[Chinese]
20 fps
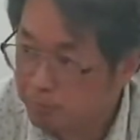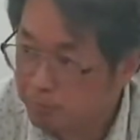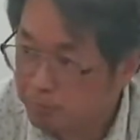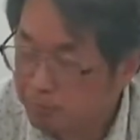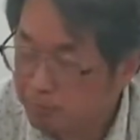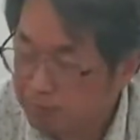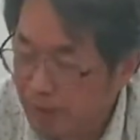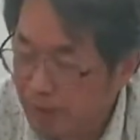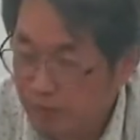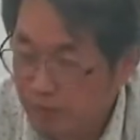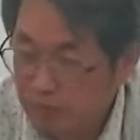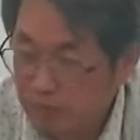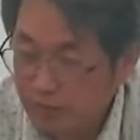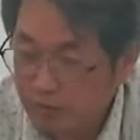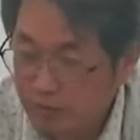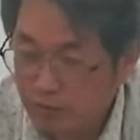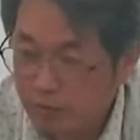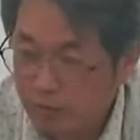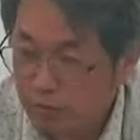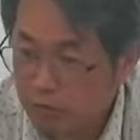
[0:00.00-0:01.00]
然后他
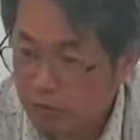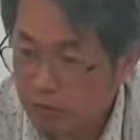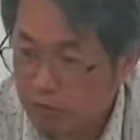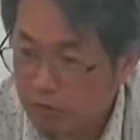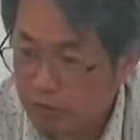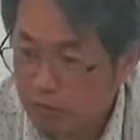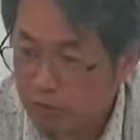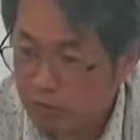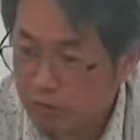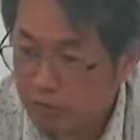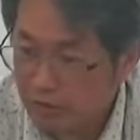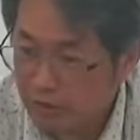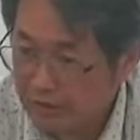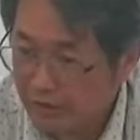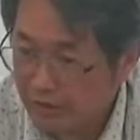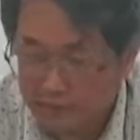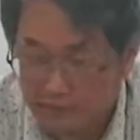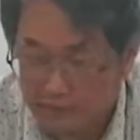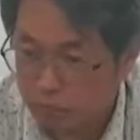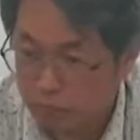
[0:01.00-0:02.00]
就哦跟他一
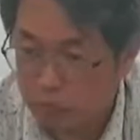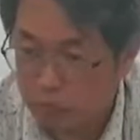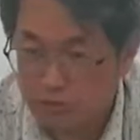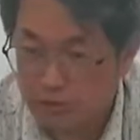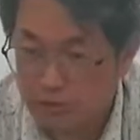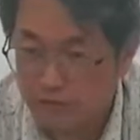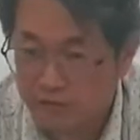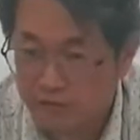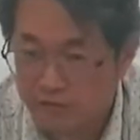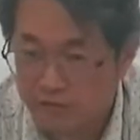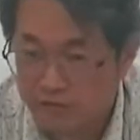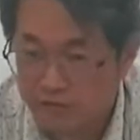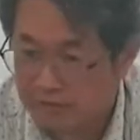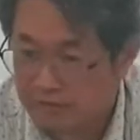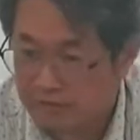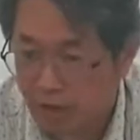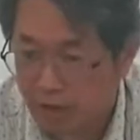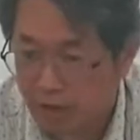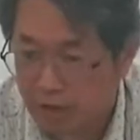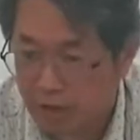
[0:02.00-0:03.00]
起读圣经，一起
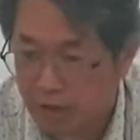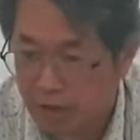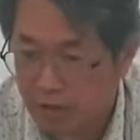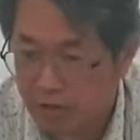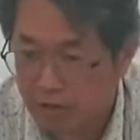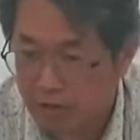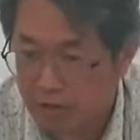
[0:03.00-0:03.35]
祷告，